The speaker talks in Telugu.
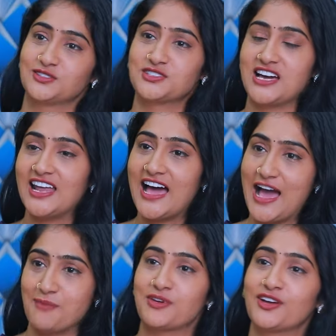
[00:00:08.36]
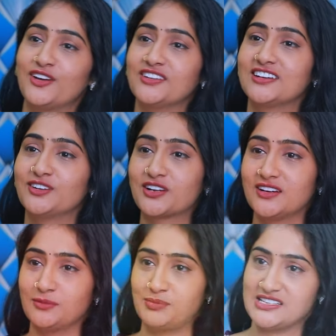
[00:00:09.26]
సో చాలా హ్యాపీగా ఉంది ఒక
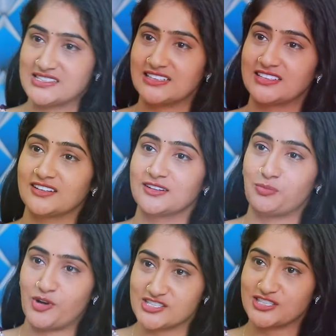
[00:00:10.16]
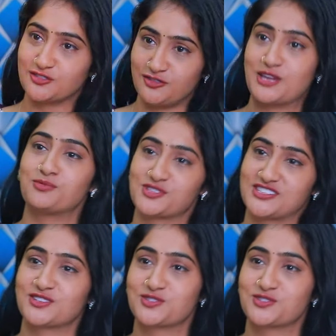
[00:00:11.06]
ప్లెజెంట్ అండ్ పాజిటివ్ వైబ్ వస్తుంది